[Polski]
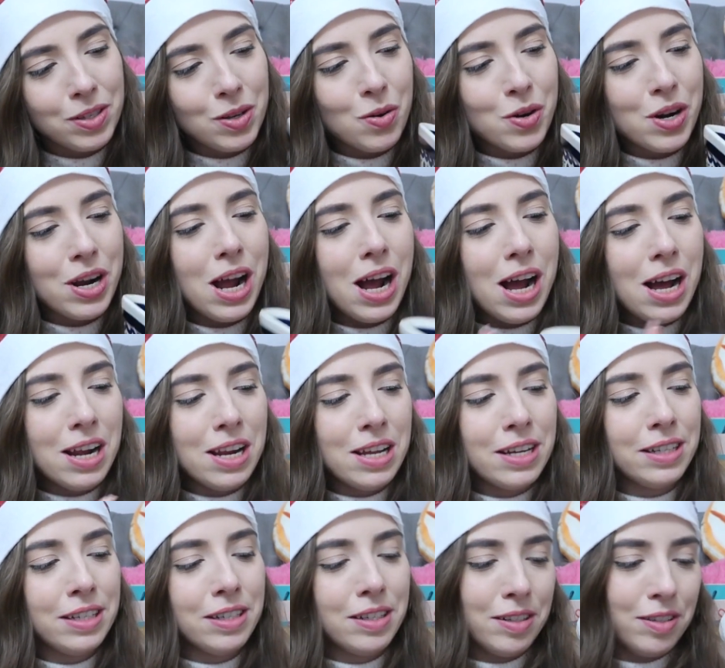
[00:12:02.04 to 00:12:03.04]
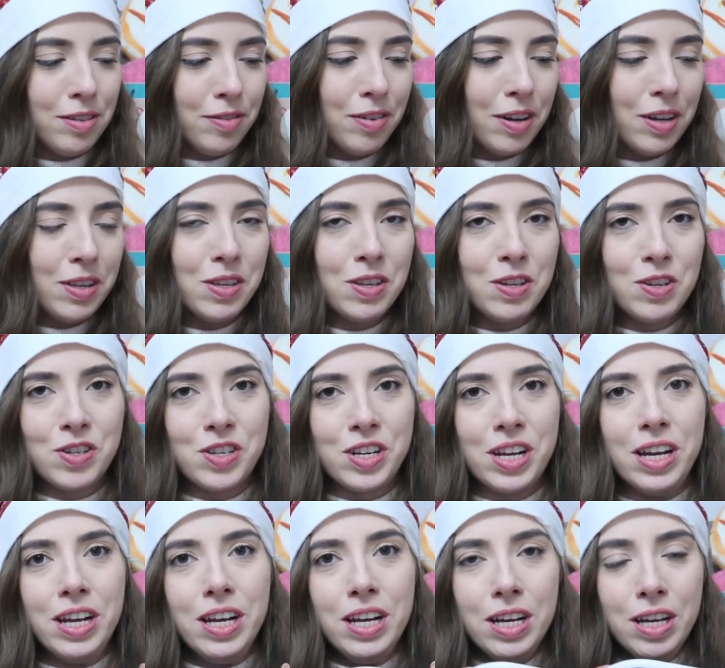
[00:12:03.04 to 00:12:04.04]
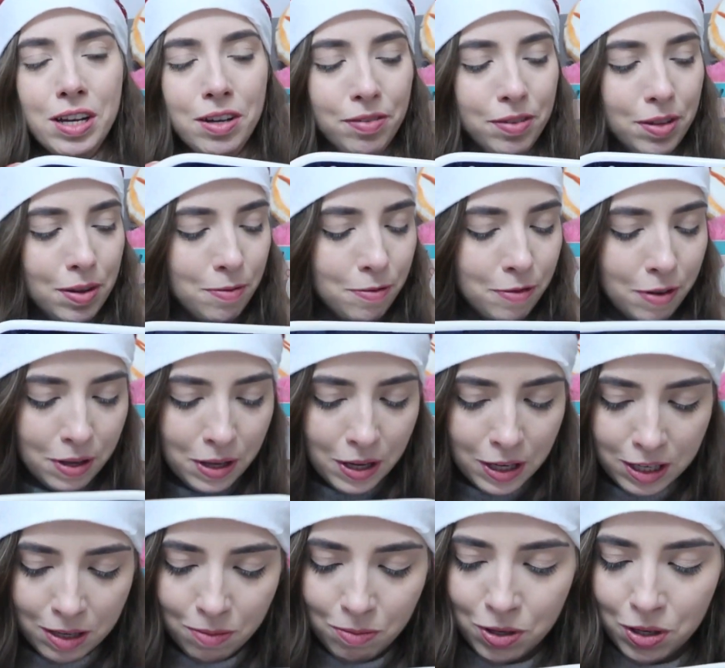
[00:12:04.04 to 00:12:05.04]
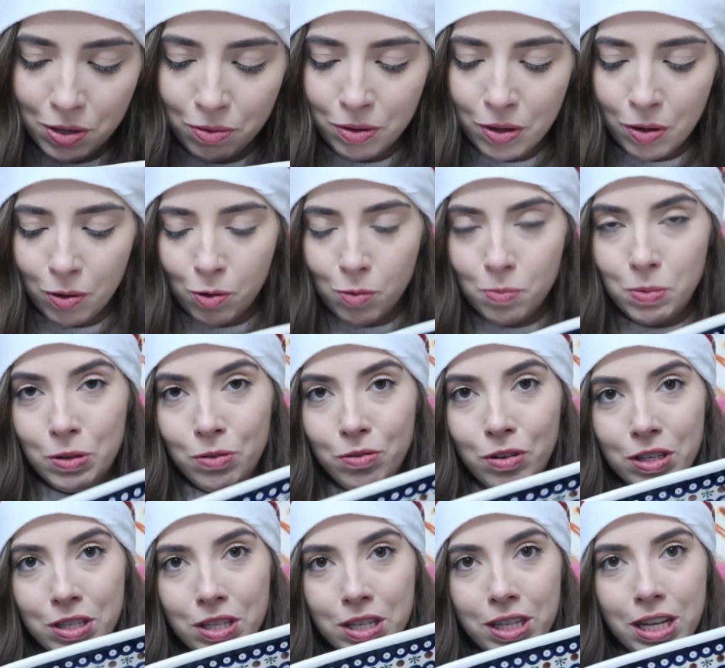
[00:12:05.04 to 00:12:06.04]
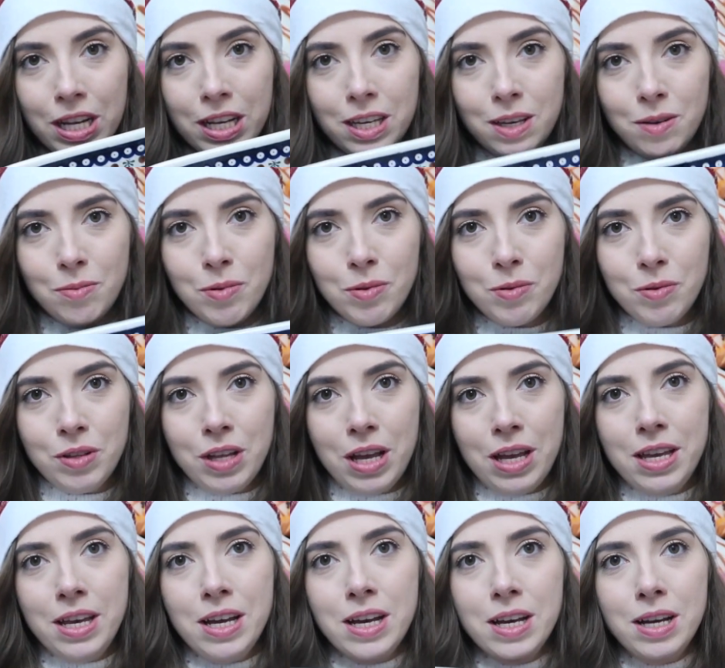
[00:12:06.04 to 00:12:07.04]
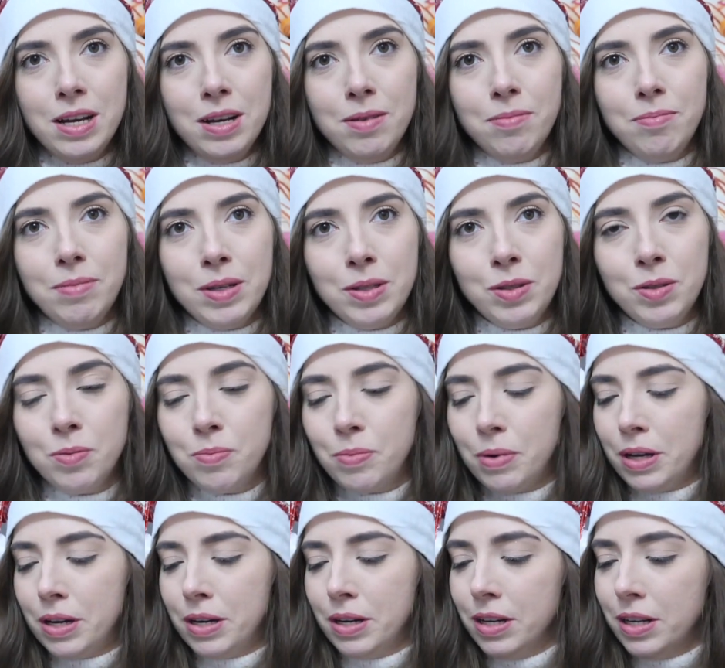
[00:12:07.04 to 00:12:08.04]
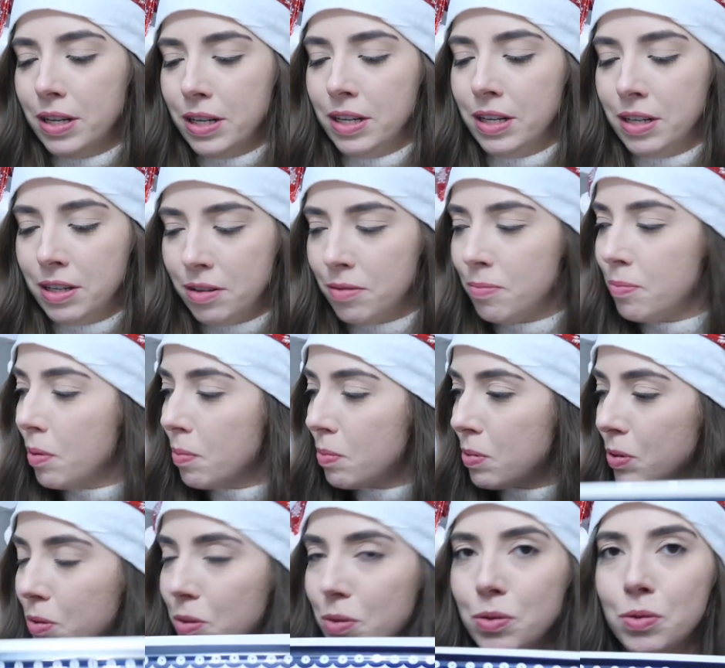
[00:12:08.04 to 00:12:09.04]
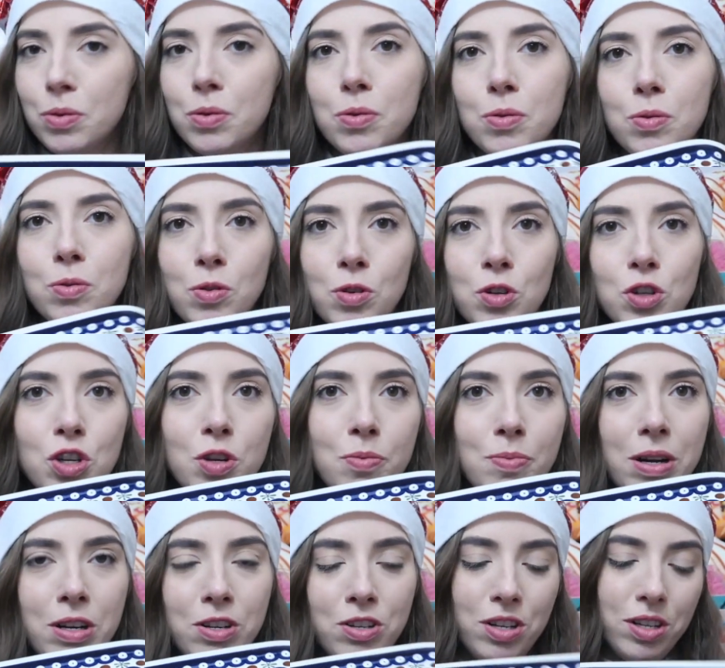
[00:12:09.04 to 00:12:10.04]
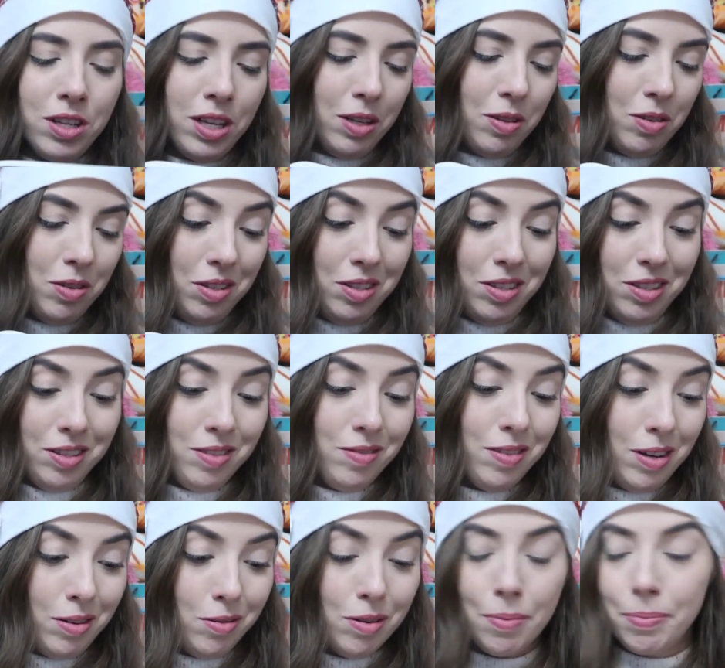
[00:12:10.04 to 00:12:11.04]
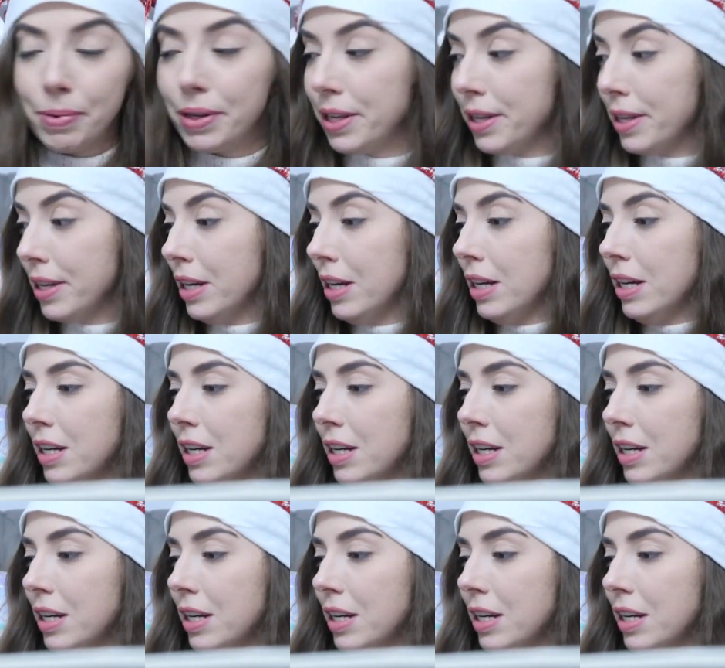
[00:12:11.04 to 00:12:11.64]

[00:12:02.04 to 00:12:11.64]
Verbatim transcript: wzory, ale e, fajnie, że w tym Feniksie mi się udało kupić właśnie takie, bo tutaj ma super po prostu trzymacze, tak to się nazywa, łapki.